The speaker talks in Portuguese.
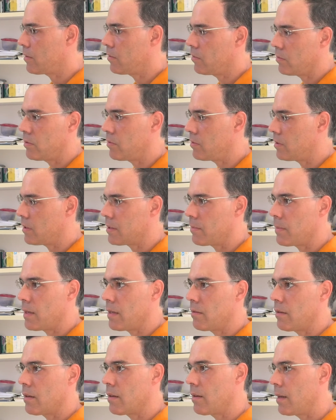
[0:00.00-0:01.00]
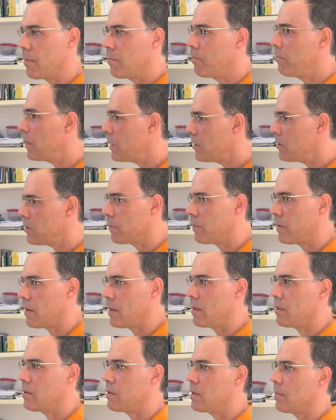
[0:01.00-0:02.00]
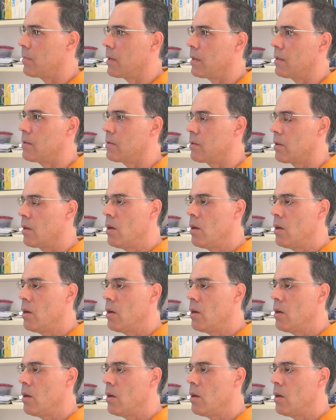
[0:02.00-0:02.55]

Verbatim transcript: entusiasmada é bem diferente, é mais